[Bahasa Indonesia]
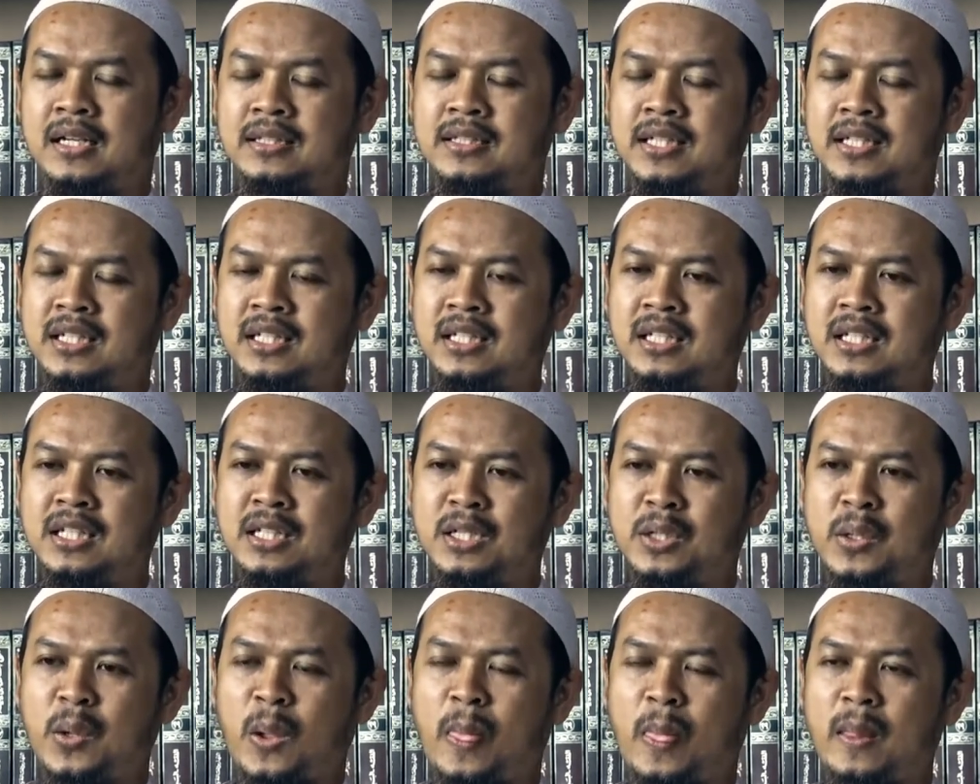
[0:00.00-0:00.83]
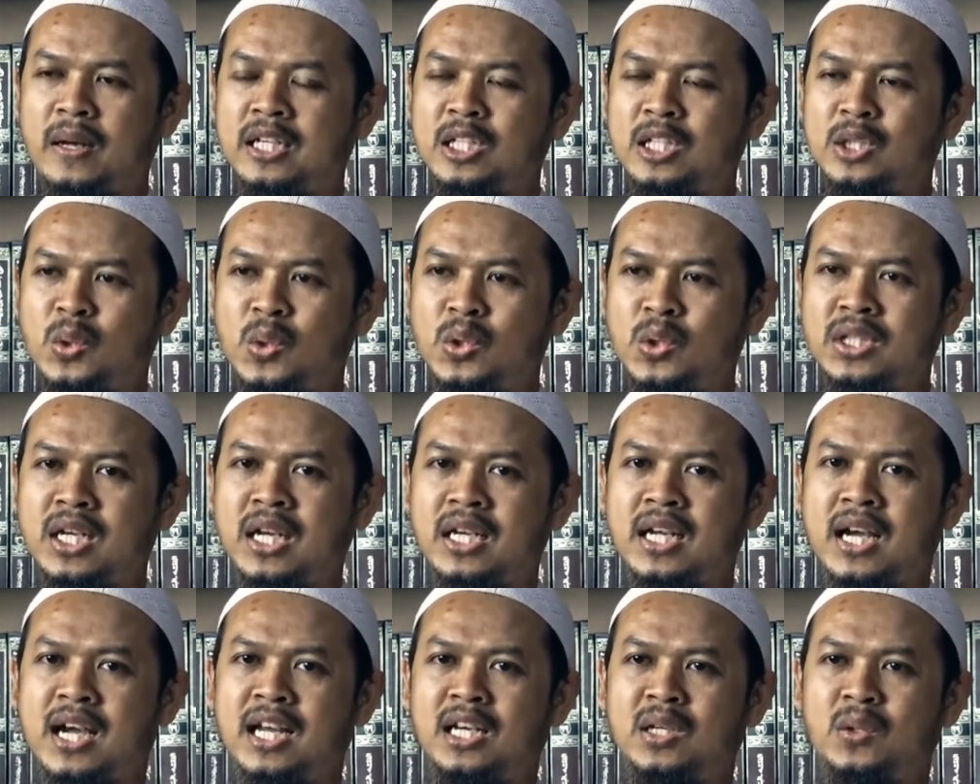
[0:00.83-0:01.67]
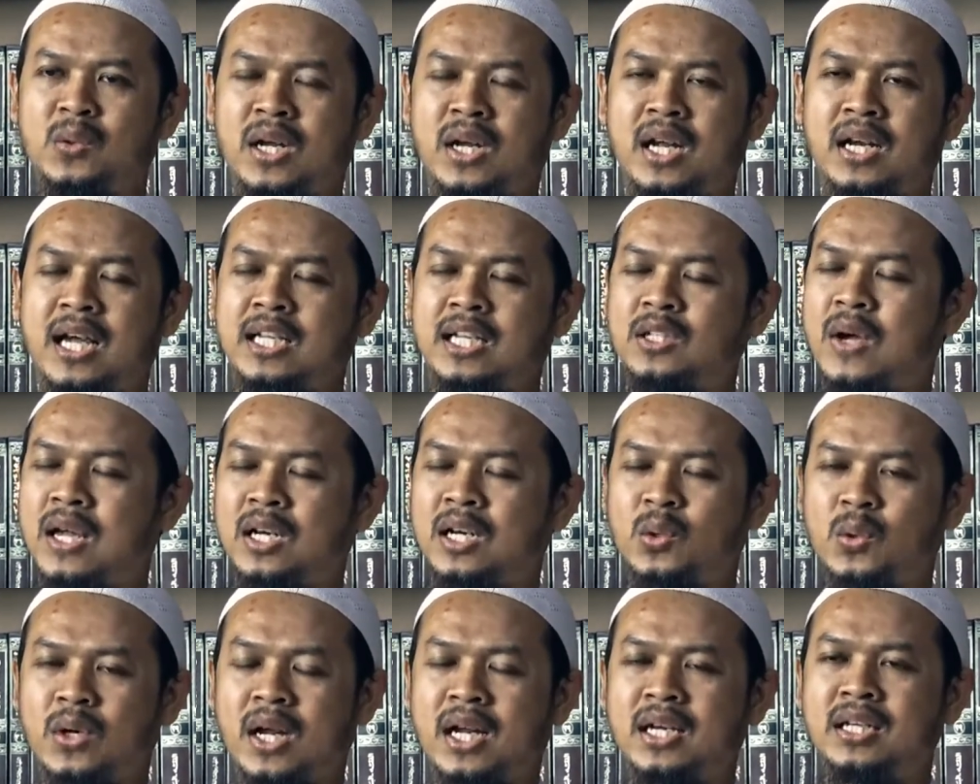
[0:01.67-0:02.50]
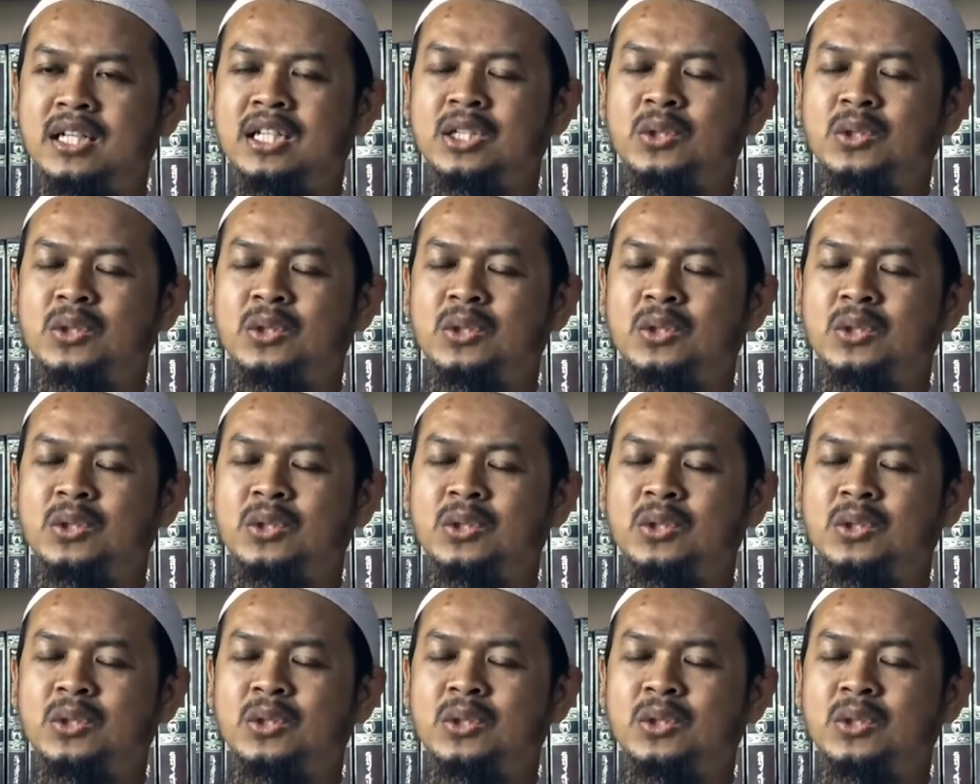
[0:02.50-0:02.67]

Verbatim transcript: Jadi diturunkannya Al-Qur'an atau Al-Qur'an